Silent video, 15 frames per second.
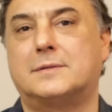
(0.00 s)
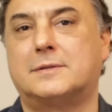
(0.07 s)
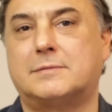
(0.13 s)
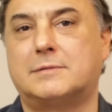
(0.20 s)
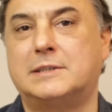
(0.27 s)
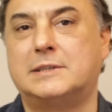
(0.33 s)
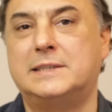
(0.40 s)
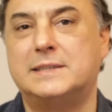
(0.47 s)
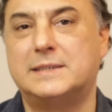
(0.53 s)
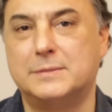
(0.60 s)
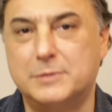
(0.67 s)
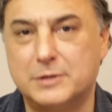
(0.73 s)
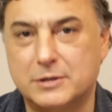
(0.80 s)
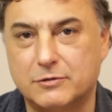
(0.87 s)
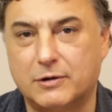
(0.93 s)

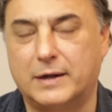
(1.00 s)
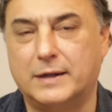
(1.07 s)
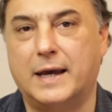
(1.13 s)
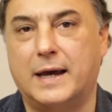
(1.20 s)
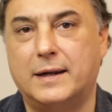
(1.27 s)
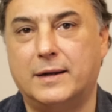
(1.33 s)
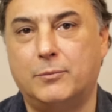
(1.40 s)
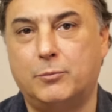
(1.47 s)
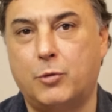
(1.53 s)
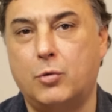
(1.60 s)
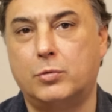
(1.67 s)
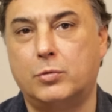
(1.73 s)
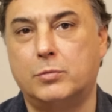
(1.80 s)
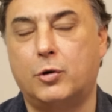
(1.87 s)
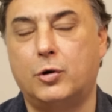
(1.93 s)
krizimiz var. Yani
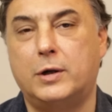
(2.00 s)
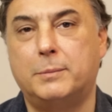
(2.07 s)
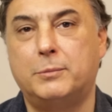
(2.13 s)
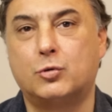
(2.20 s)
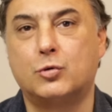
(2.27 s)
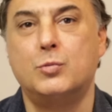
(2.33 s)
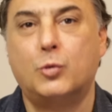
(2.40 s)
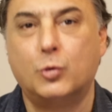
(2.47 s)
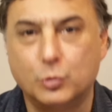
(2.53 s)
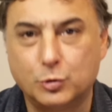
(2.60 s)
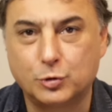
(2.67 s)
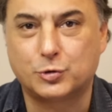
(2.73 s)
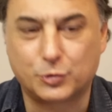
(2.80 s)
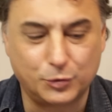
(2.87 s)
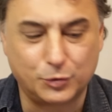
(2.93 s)
böyle, böyle bir durum
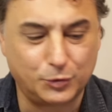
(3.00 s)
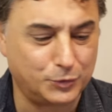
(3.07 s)
oluştu.